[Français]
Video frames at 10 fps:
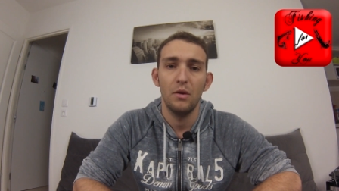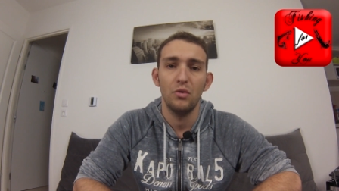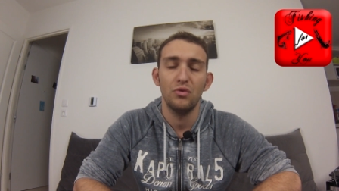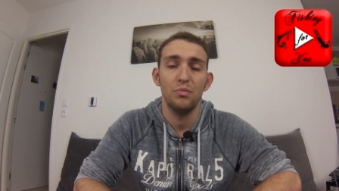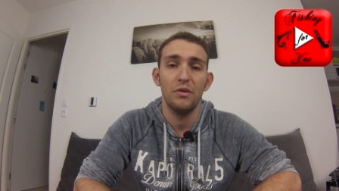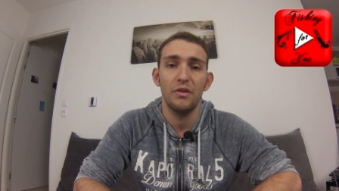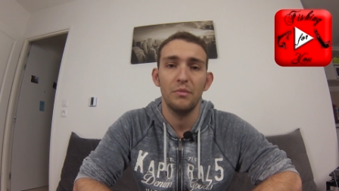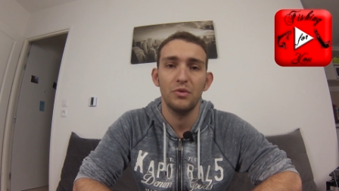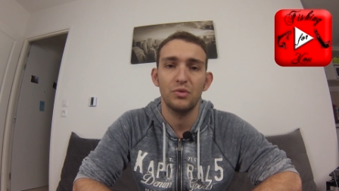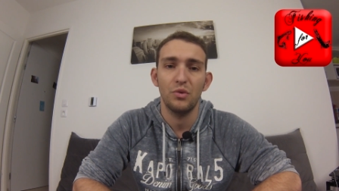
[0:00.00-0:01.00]
Mais c'est pas
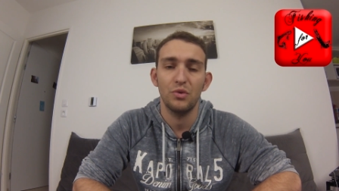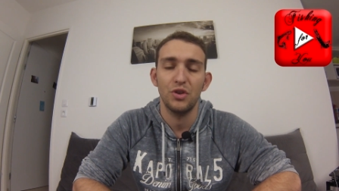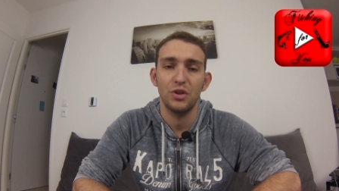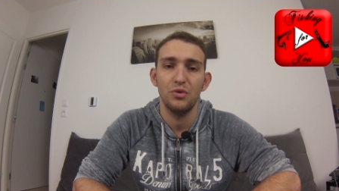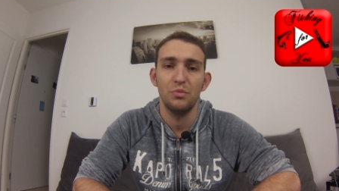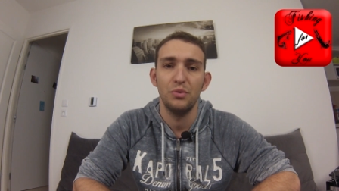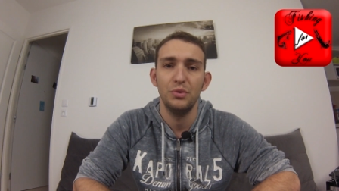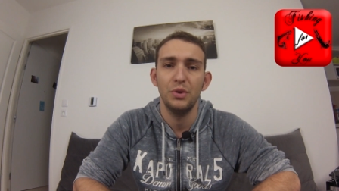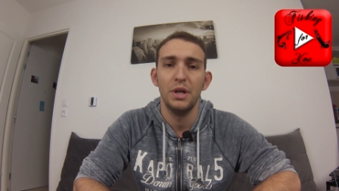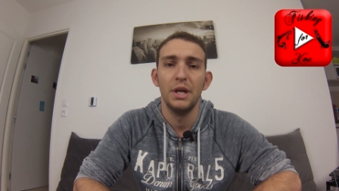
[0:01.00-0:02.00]
vraiment ce qu'on recherche le plus.